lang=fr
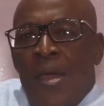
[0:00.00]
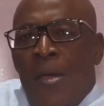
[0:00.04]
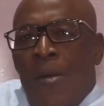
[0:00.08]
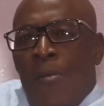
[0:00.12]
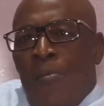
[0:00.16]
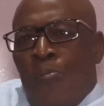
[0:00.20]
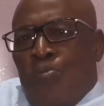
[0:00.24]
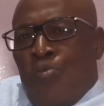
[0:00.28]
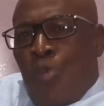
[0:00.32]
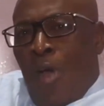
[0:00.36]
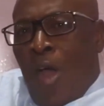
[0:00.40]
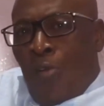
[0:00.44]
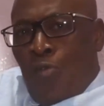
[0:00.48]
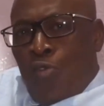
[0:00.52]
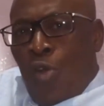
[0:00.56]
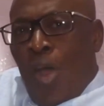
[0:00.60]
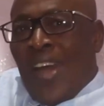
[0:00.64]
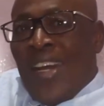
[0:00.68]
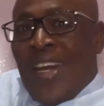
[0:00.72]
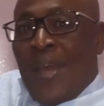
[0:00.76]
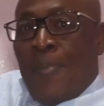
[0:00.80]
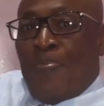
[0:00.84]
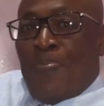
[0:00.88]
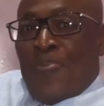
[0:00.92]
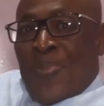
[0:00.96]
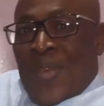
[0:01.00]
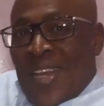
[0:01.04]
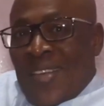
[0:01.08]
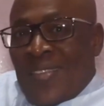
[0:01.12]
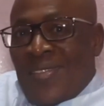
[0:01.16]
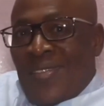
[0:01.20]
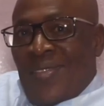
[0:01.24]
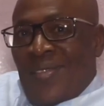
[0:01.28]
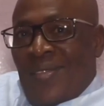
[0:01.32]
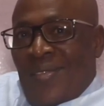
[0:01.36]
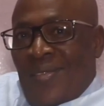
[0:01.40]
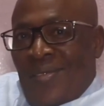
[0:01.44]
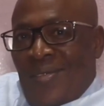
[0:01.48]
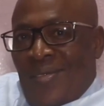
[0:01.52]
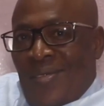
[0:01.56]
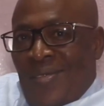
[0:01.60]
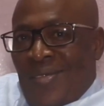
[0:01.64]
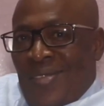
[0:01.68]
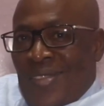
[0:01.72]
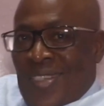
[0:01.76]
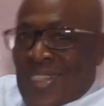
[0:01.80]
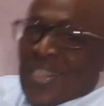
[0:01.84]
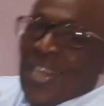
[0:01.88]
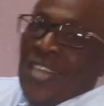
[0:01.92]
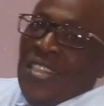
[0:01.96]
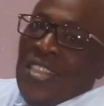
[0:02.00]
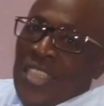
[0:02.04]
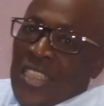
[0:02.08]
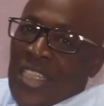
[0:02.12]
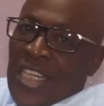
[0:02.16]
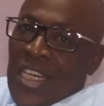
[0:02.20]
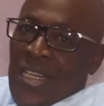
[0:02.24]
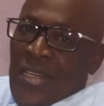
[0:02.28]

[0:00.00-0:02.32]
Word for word: pour avoir des pièces d'identité.